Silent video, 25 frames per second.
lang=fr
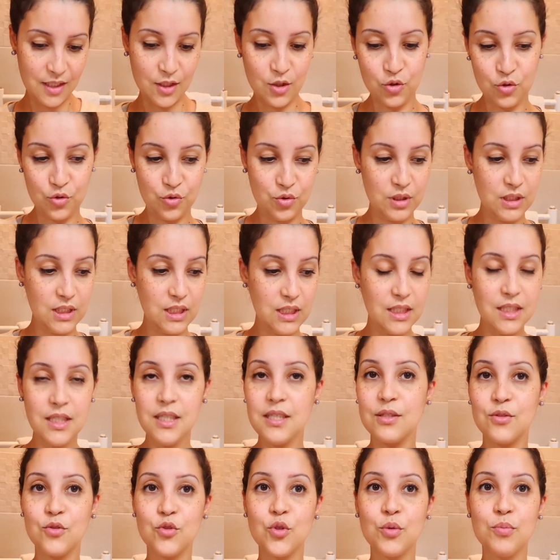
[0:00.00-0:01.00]
Je suis
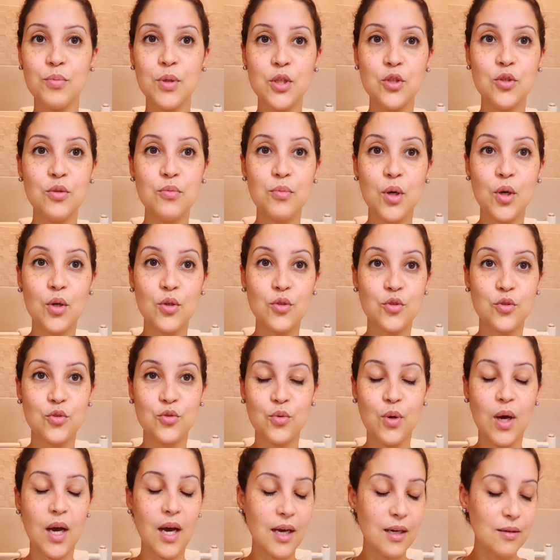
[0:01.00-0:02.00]
de bonne humeur ce
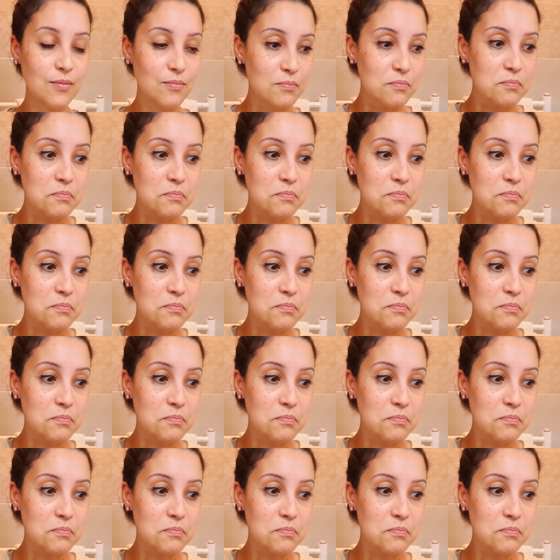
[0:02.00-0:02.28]
soir.